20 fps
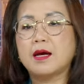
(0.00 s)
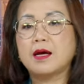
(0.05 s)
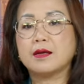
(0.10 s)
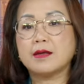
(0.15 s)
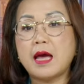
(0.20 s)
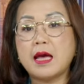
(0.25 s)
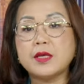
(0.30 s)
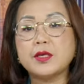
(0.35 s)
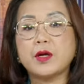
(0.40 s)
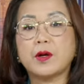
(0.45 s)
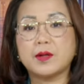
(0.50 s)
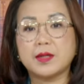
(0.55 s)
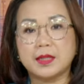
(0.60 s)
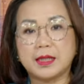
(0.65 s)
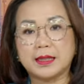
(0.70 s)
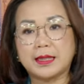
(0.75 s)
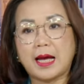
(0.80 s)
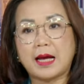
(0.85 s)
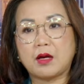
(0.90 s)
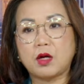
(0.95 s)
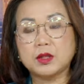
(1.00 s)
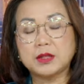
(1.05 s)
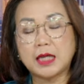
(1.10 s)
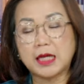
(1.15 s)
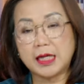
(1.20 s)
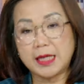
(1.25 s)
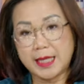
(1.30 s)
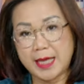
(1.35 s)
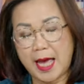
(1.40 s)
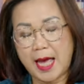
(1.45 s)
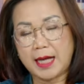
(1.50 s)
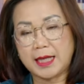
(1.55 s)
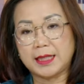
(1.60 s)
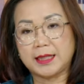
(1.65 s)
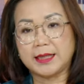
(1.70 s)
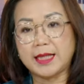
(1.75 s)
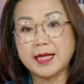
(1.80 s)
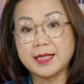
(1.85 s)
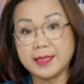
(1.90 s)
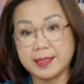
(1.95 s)
để cho người ta có thời gian người
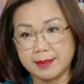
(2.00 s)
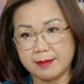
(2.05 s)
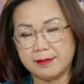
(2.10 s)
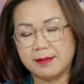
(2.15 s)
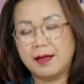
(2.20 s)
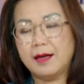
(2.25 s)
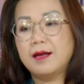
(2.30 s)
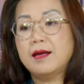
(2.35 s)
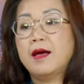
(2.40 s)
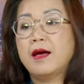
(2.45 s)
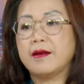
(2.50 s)
ta sửa.